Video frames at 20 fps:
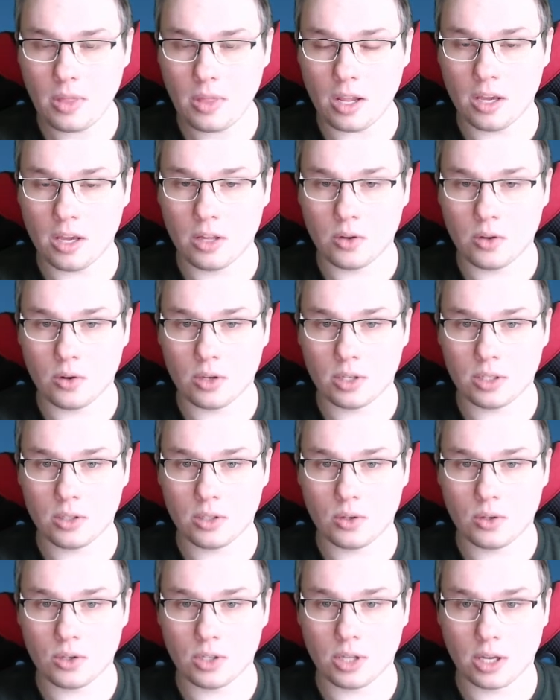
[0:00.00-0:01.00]
I to jest
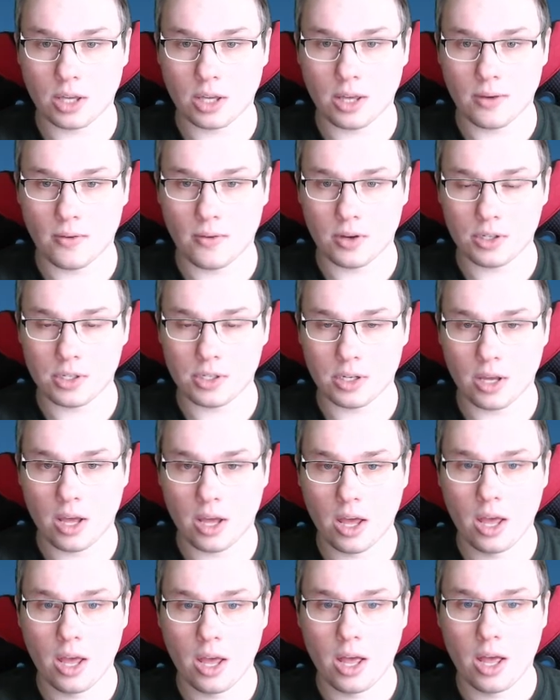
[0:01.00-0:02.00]
dość takie właśnie
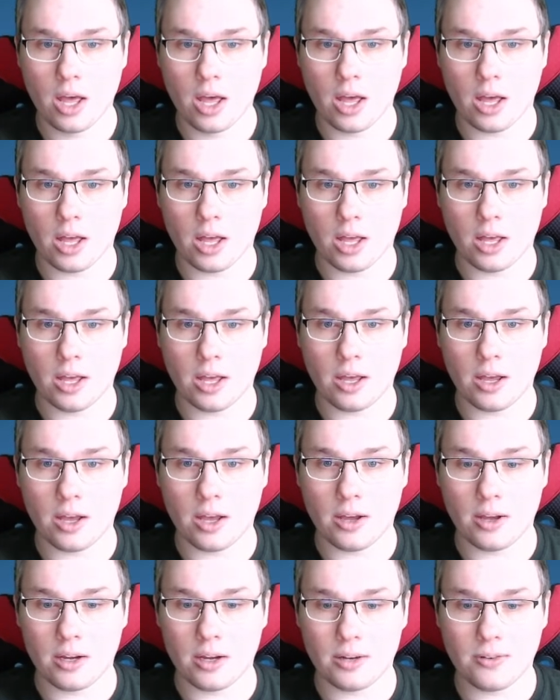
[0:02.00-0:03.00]
e,
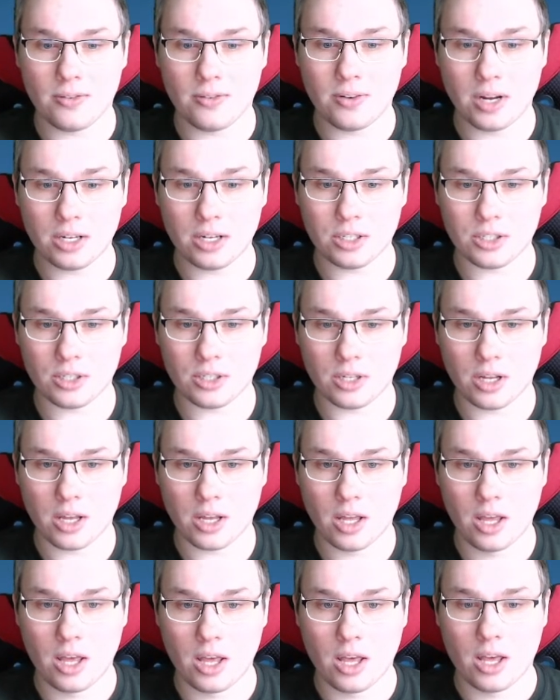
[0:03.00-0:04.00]

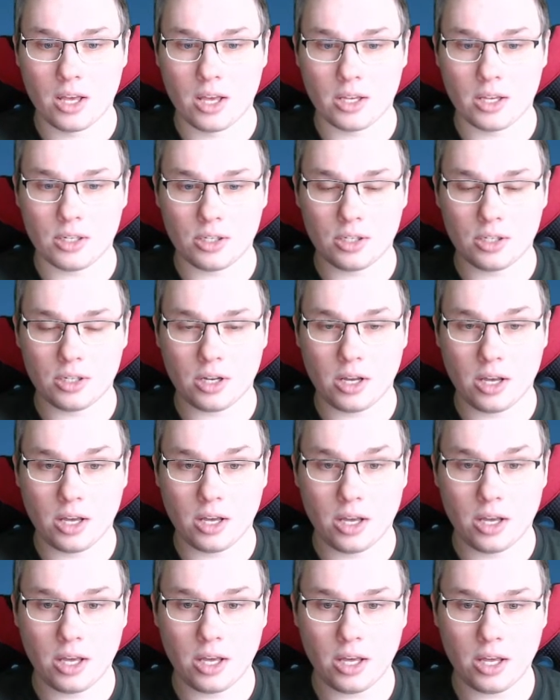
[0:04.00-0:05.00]
ważne
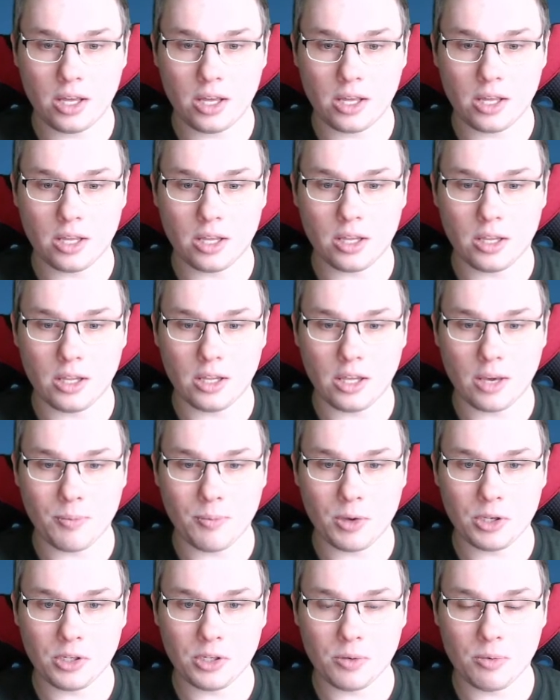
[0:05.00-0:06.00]
że e, nie
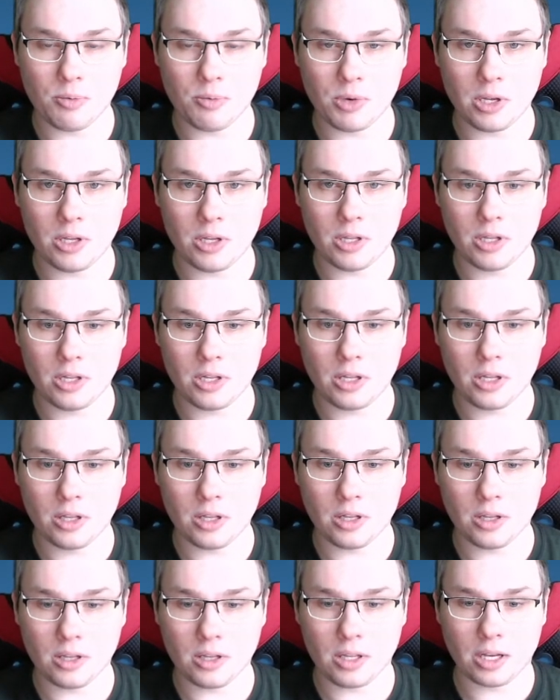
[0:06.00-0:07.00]
będziemy mieli,
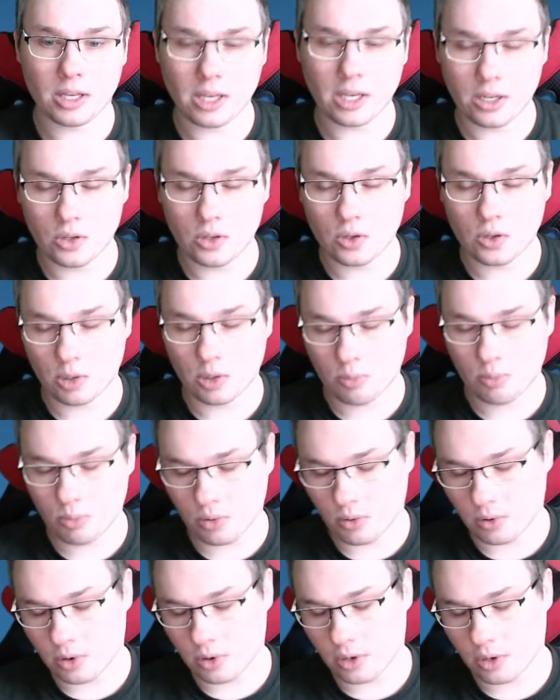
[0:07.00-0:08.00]
mm, tak jak do tej
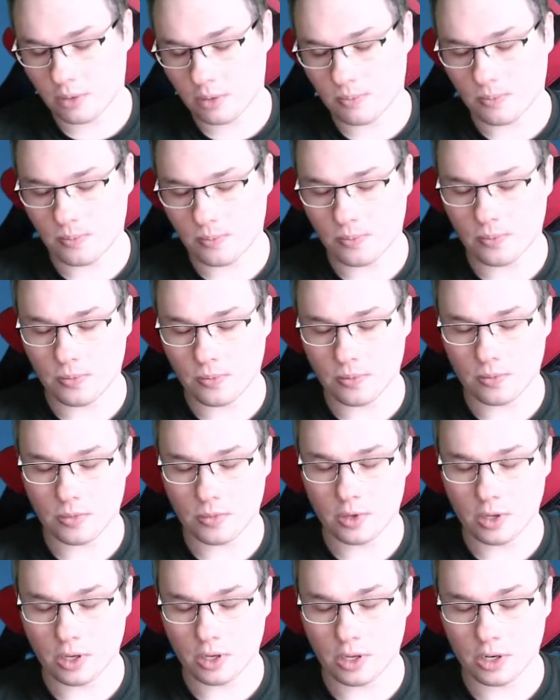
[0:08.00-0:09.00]
pory, mm,
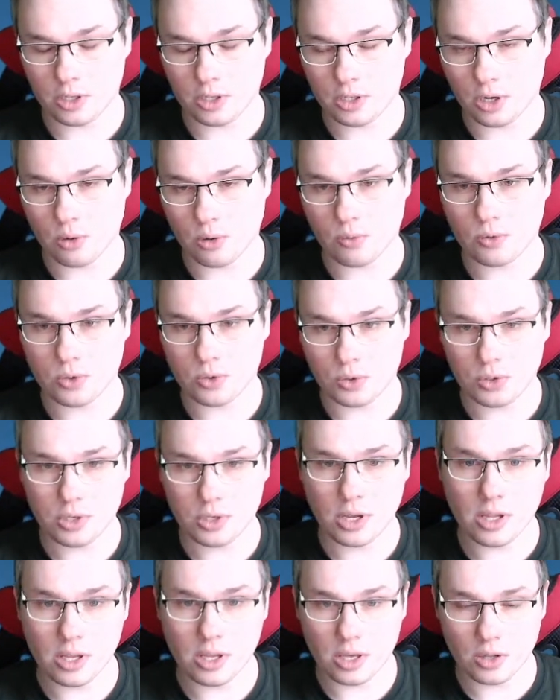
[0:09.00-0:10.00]
tych kryształów
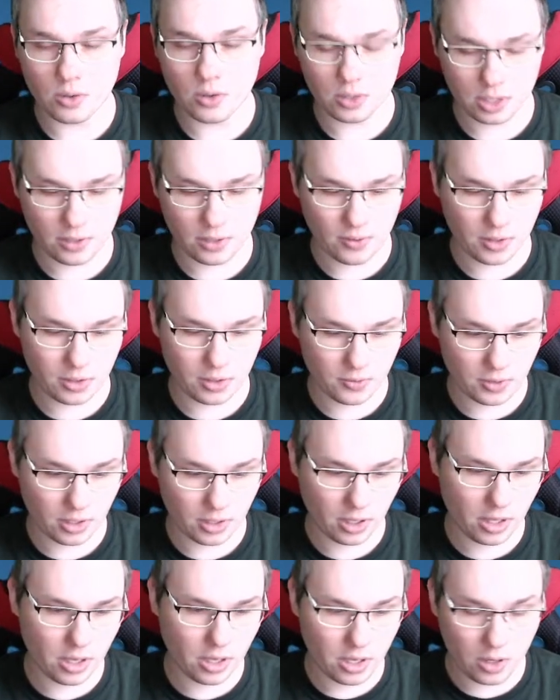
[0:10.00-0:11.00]
codziennie dostawać w
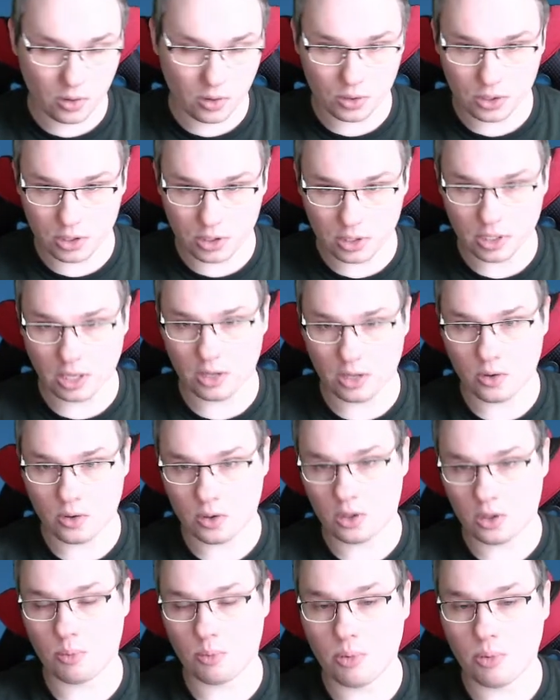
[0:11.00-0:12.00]
takiej ilości jak do
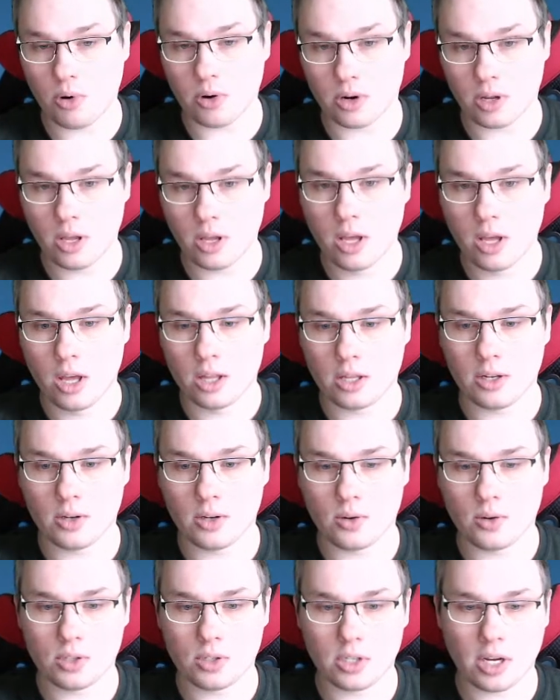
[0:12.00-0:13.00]
tej pory,
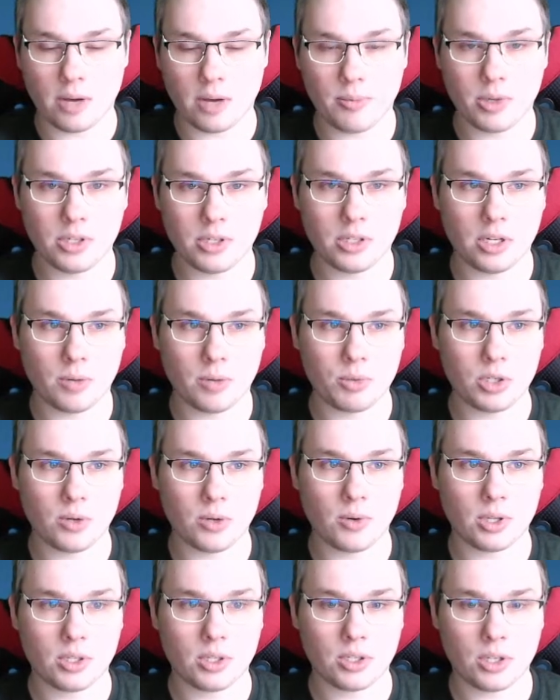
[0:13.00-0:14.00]
tylko trzeba będzie na
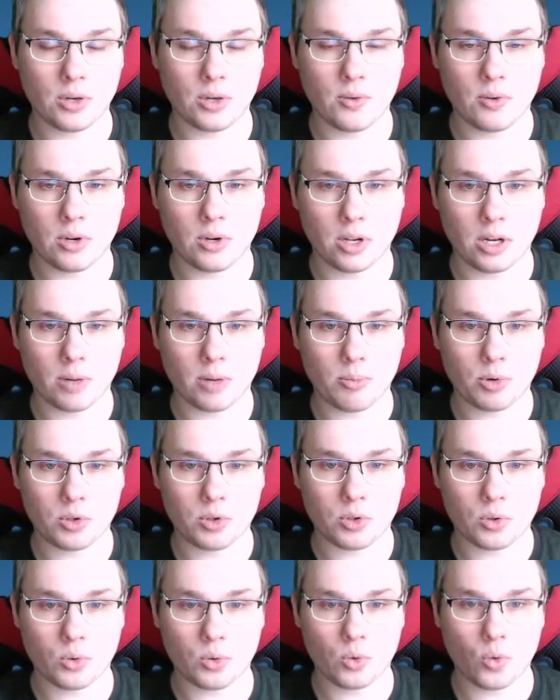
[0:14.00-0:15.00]
przykład szczególnie na
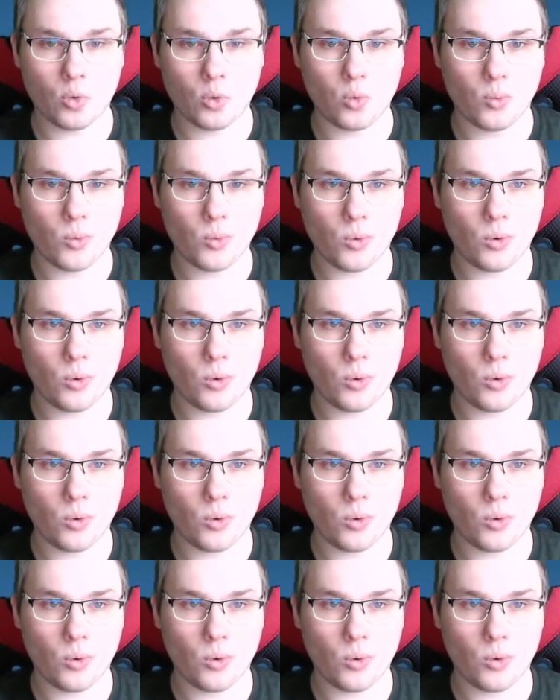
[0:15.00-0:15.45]
początku